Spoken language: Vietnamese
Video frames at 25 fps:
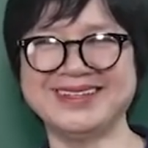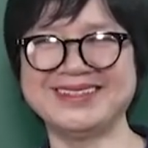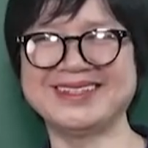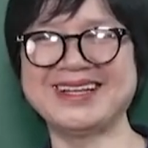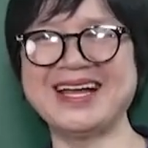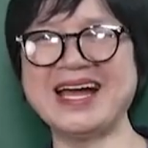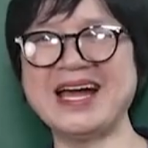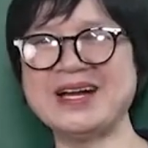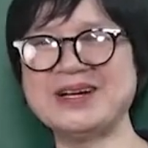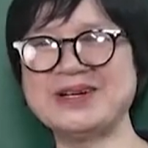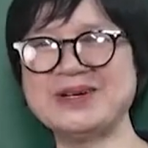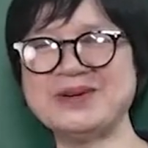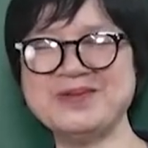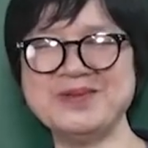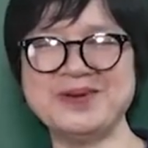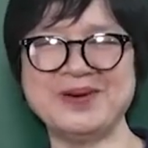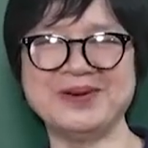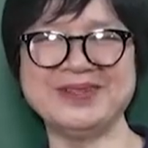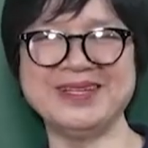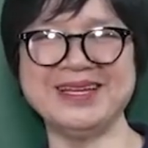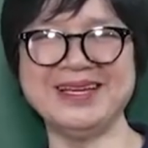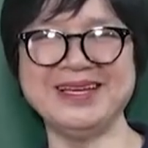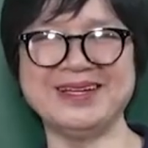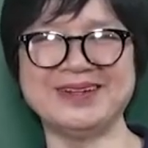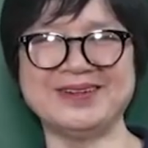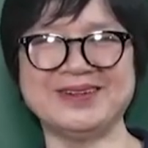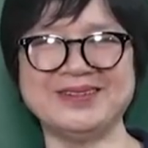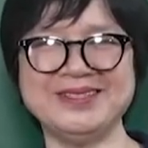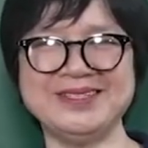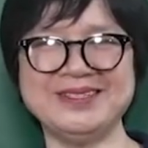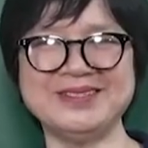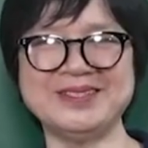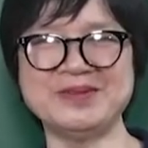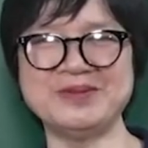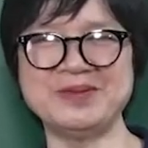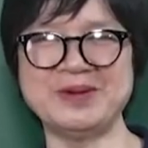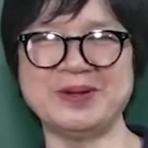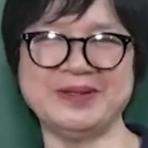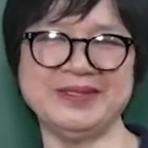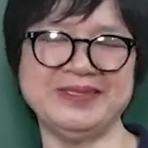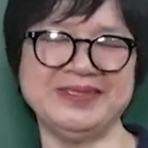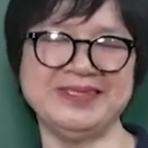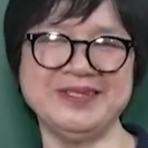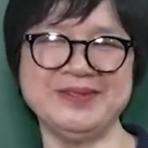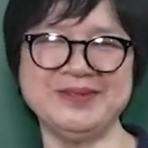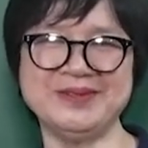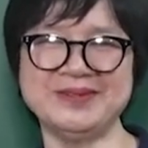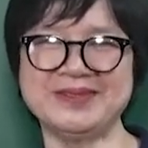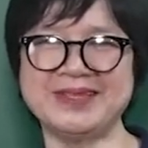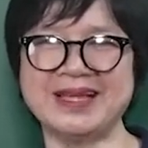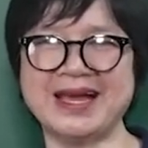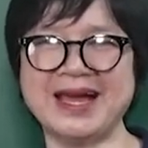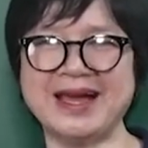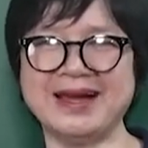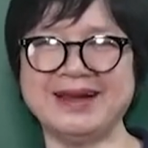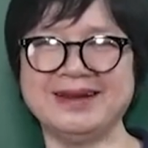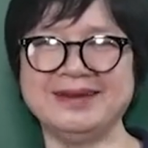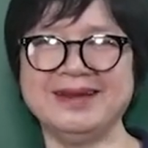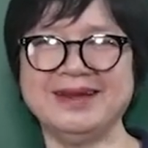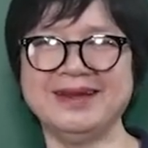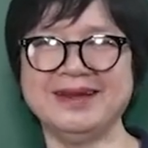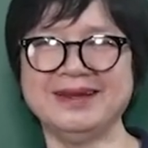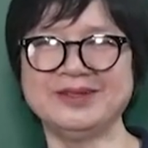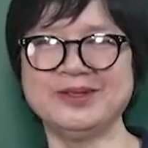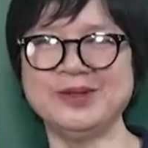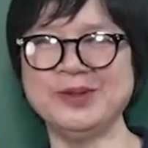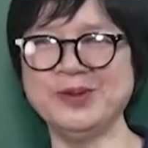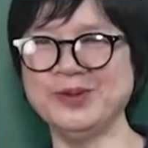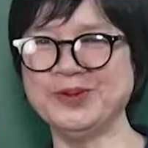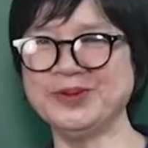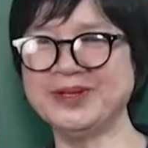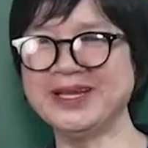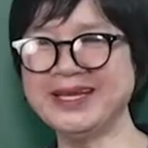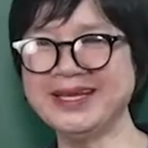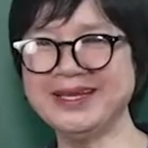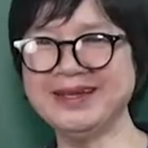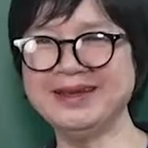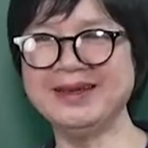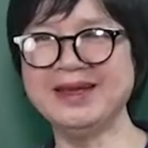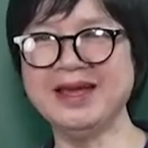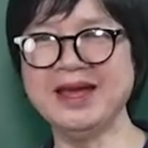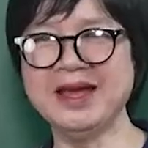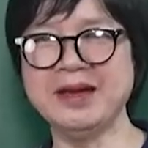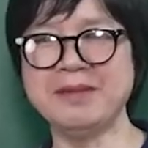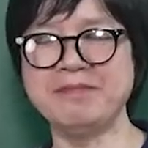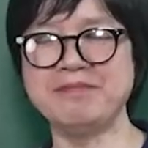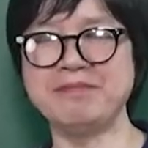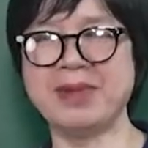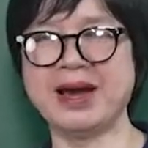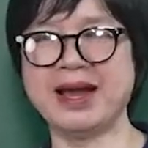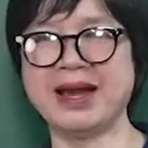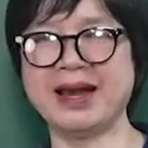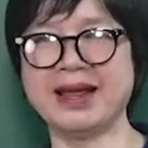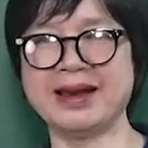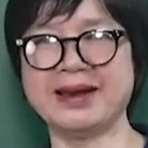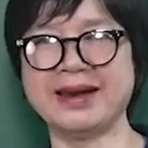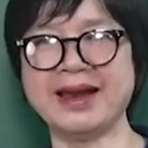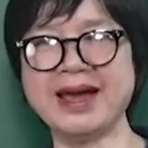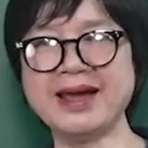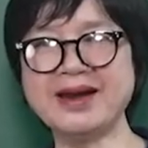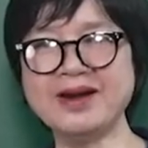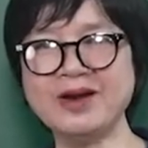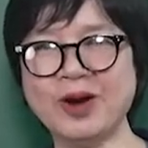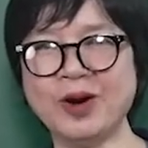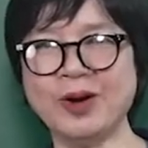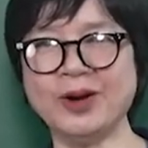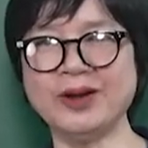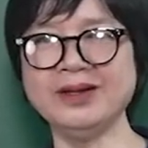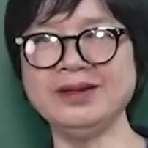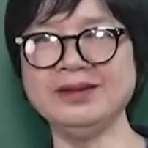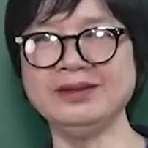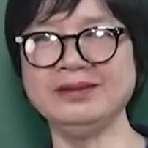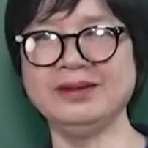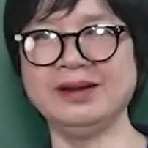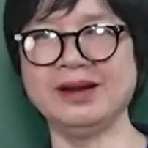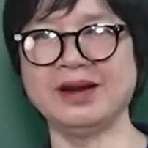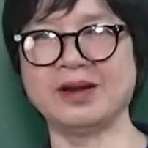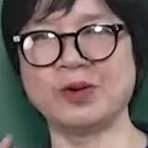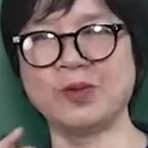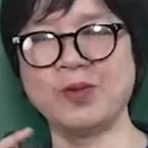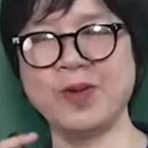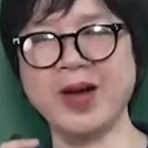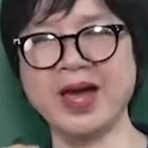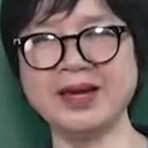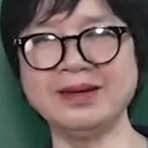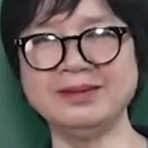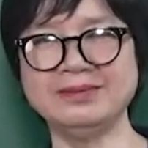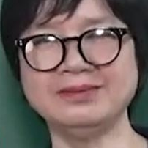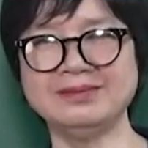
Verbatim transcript: càng không có thể có những giọng nói dịu dàng, thủ thỉ, mà là đã nói, tức là quát.